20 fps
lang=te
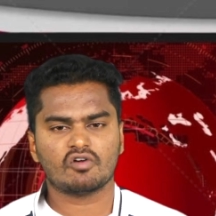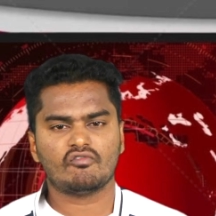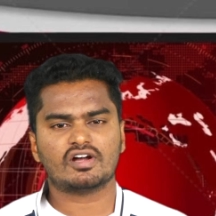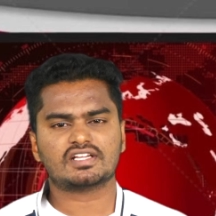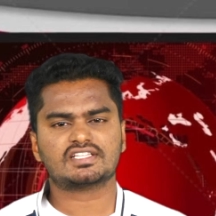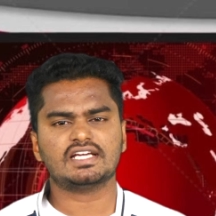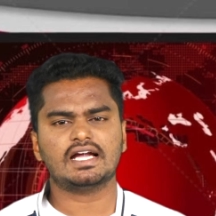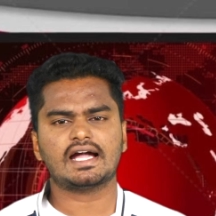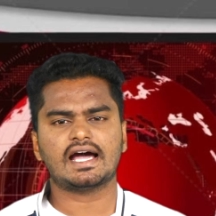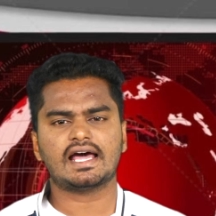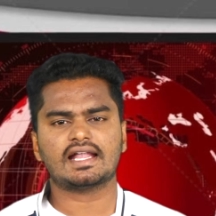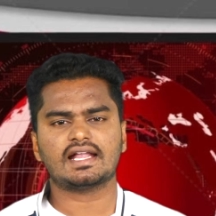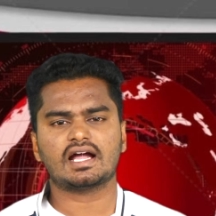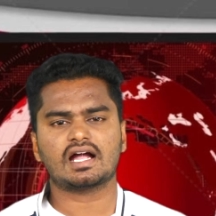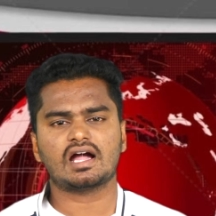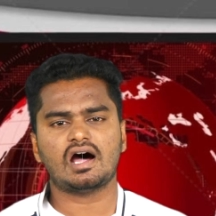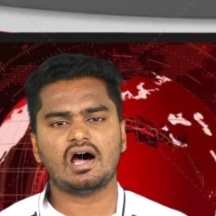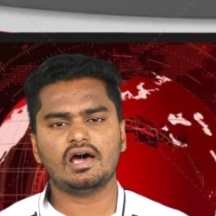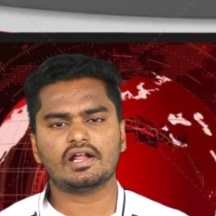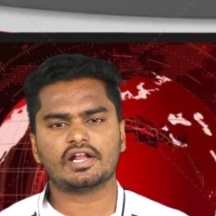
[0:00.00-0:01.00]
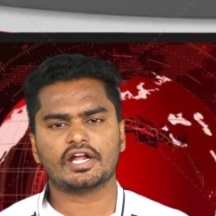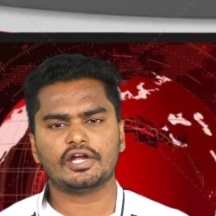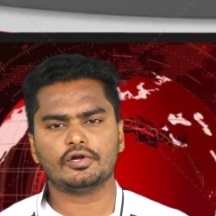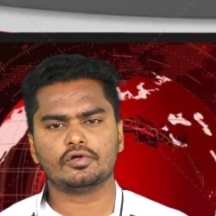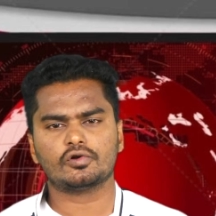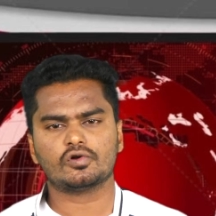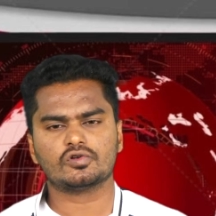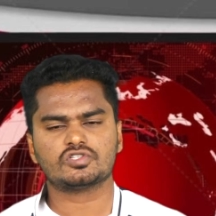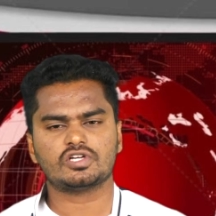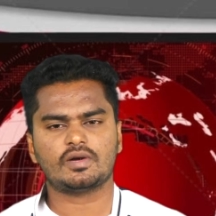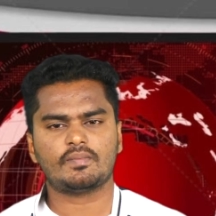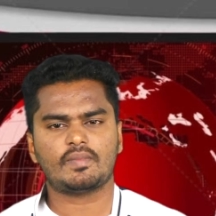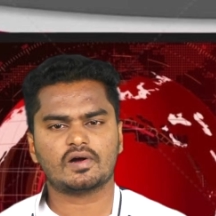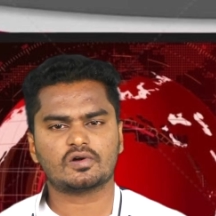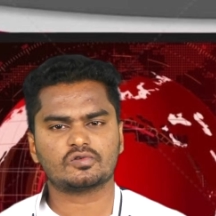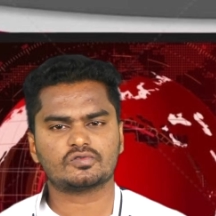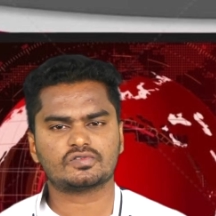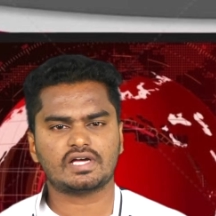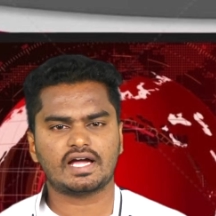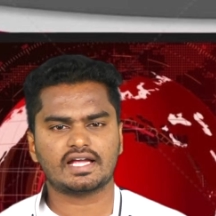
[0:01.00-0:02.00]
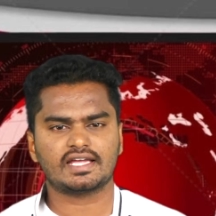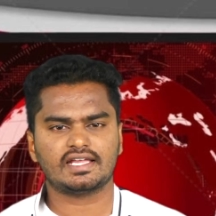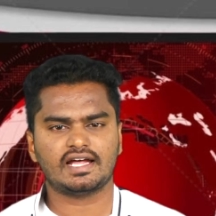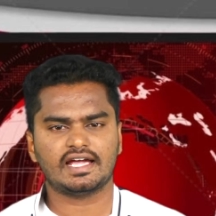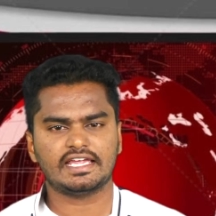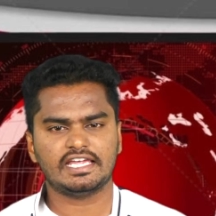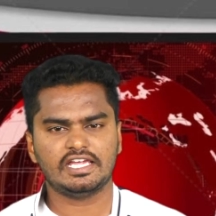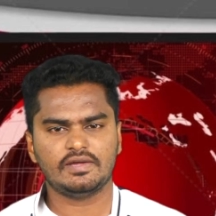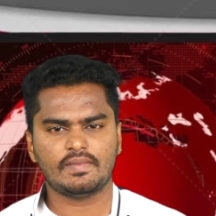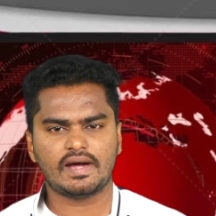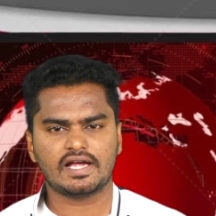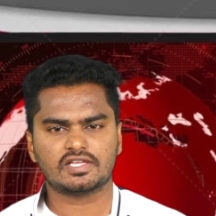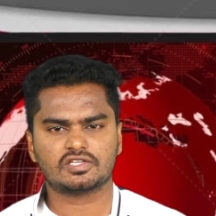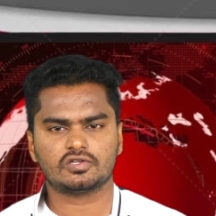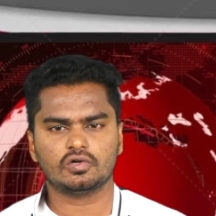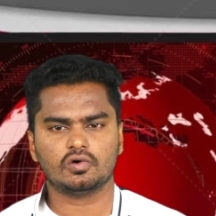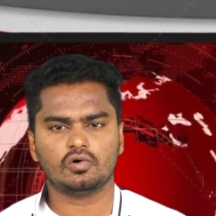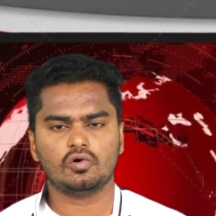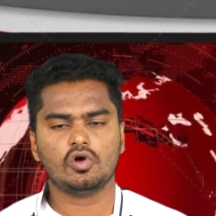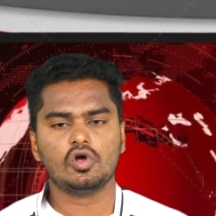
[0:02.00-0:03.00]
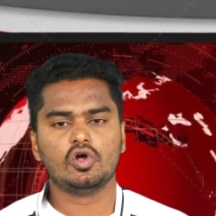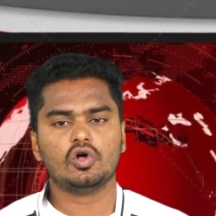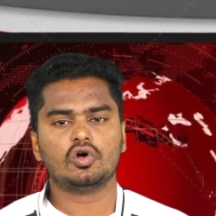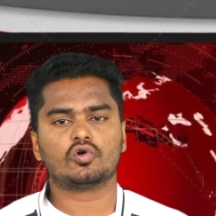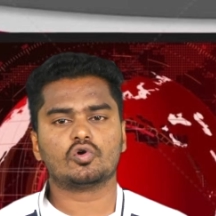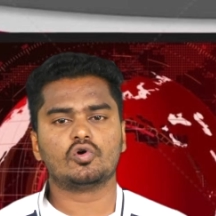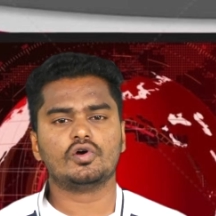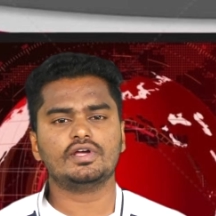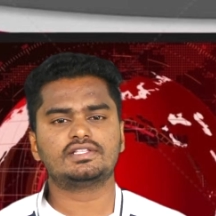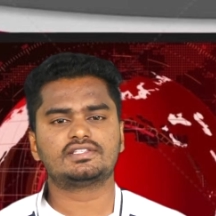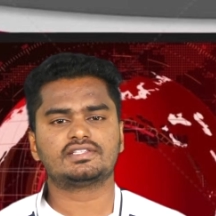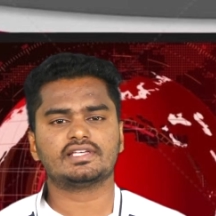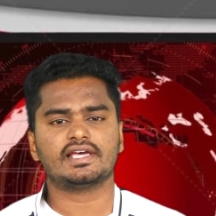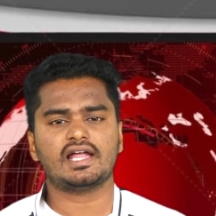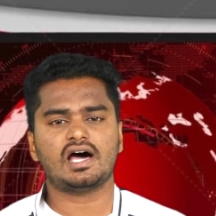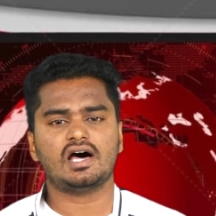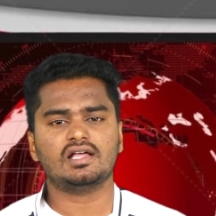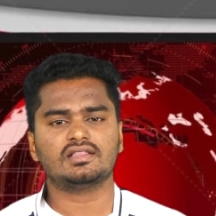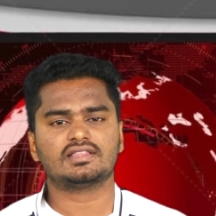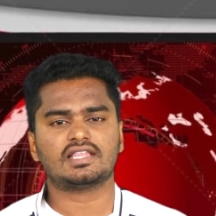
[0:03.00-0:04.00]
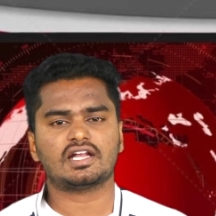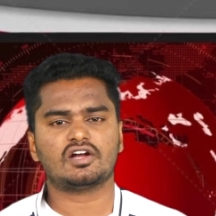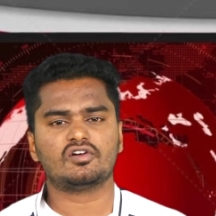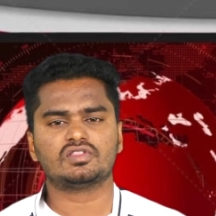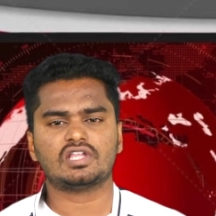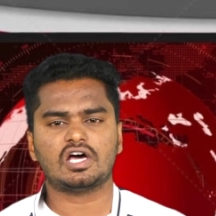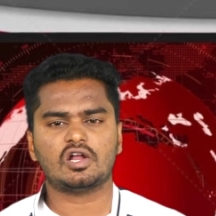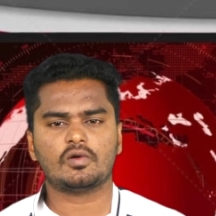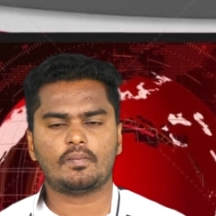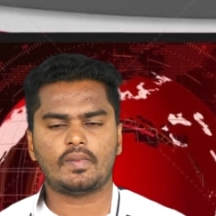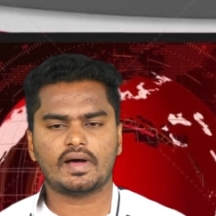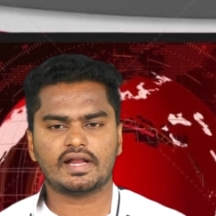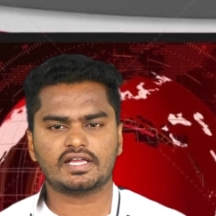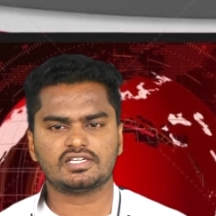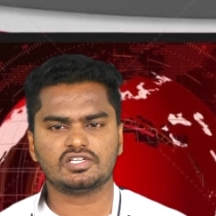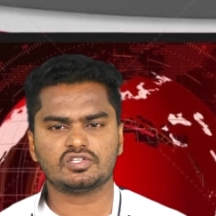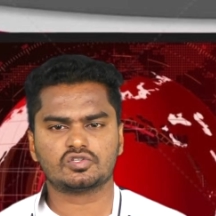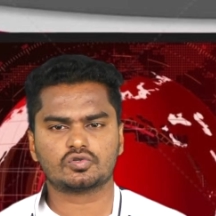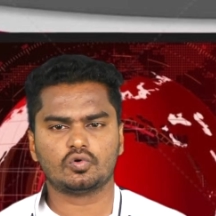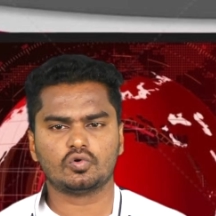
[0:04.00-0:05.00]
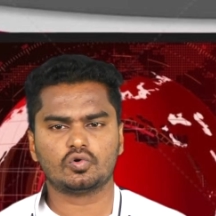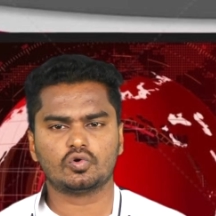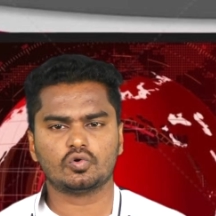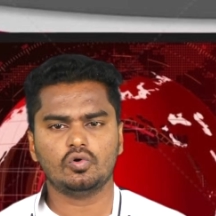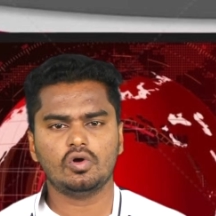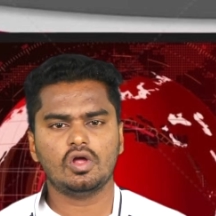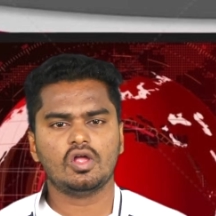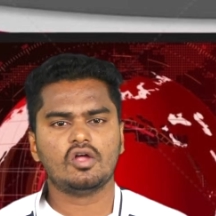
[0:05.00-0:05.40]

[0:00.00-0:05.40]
వర్షం కారణంగా రెండు రోజుల పాటు సాగిన ఈ మ్యాచ్లో రోహిత్ సేన తనను తాను పరీక్షించుకుంటూ